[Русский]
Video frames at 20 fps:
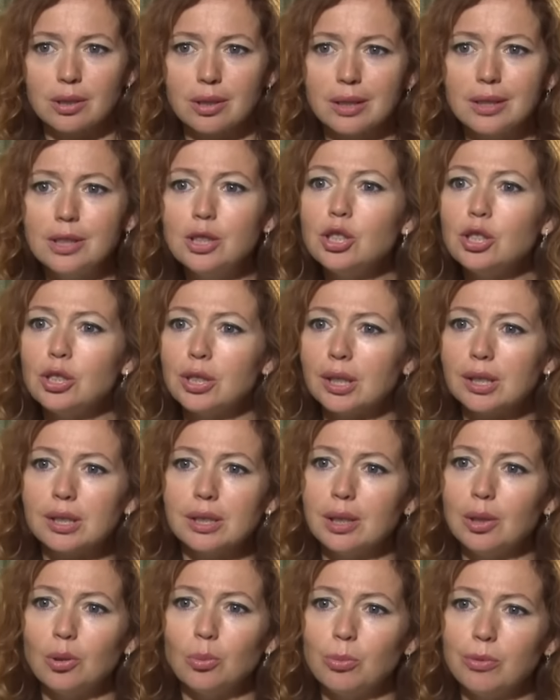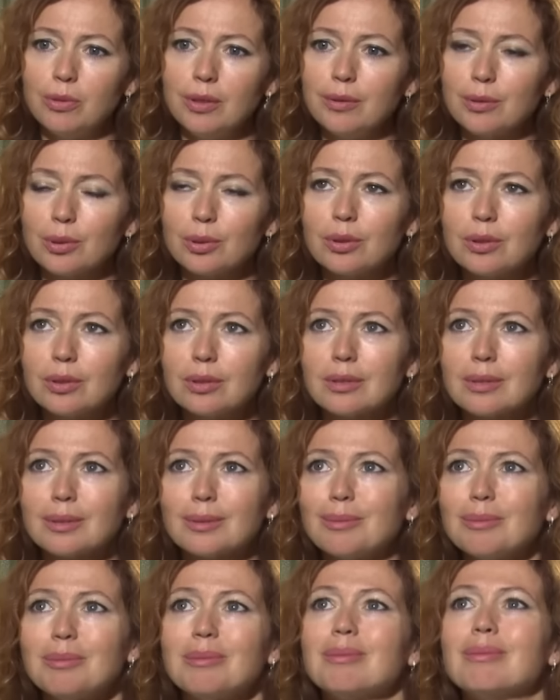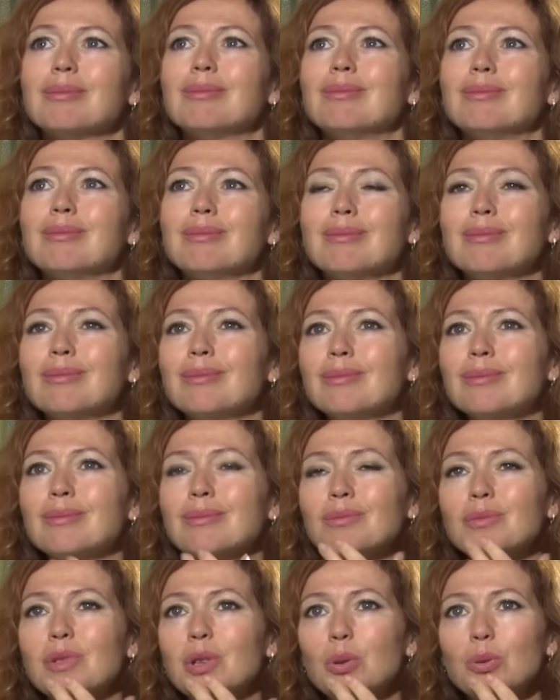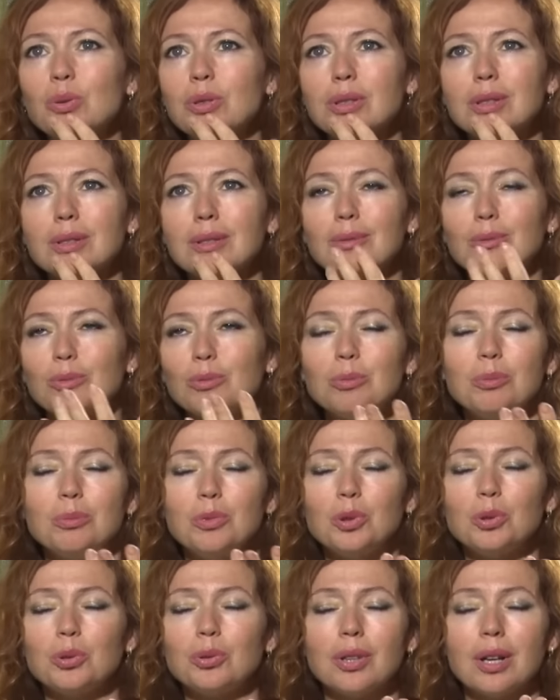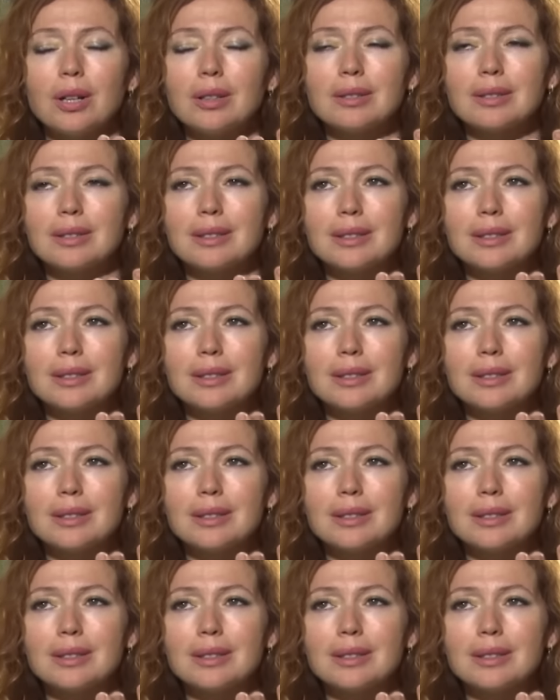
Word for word: Прошло несколько лет, прежде чем артистка заключила, что желание исполнилось.